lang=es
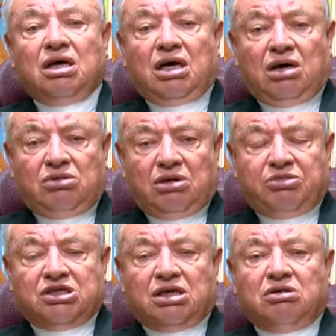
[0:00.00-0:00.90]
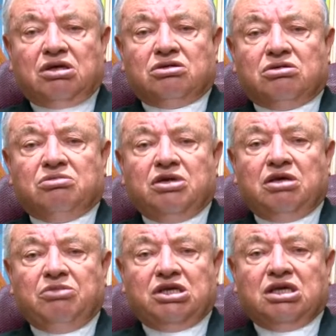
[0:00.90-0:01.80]
aún a pesar de nuestras
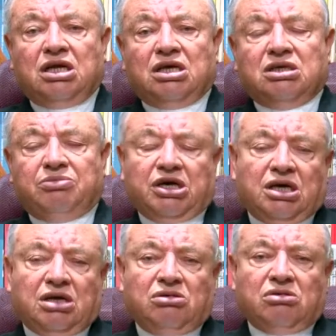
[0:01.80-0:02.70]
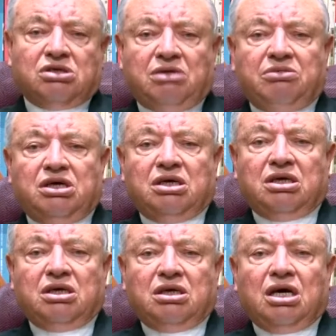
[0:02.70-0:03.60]
miserias y pecados nos ama,
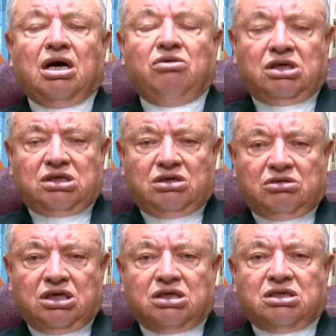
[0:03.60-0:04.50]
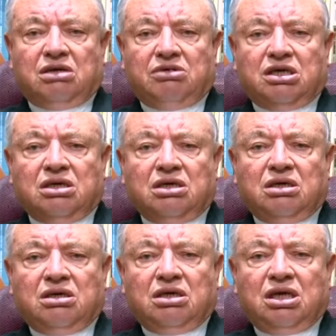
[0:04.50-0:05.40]
aún así nos quiere salvar,
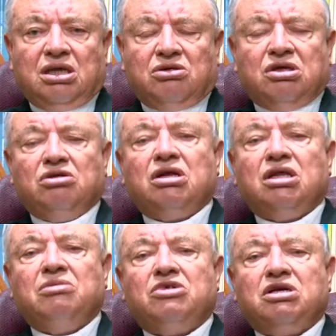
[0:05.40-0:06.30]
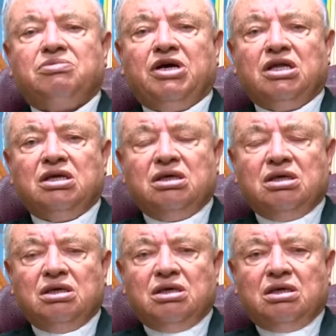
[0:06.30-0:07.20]
entonces no le demos la espalda,
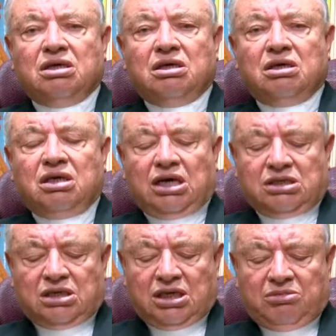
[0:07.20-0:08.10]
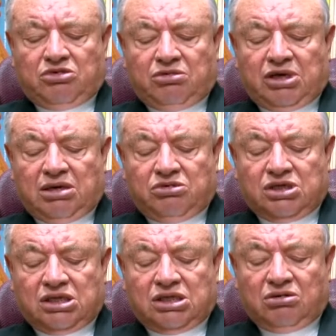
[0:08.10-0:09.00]
acerquémonos, vayamos a
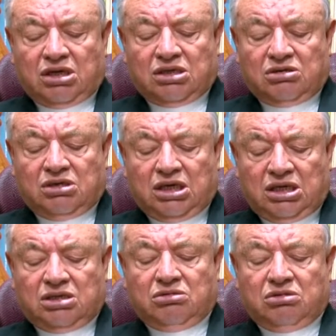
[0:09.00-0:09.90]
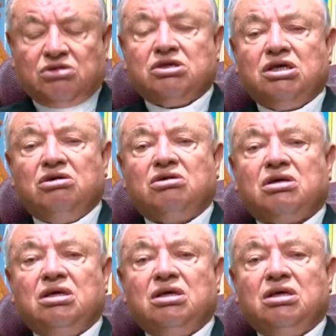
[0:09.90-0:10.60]
este corazón de Cristo, nuestro Señor,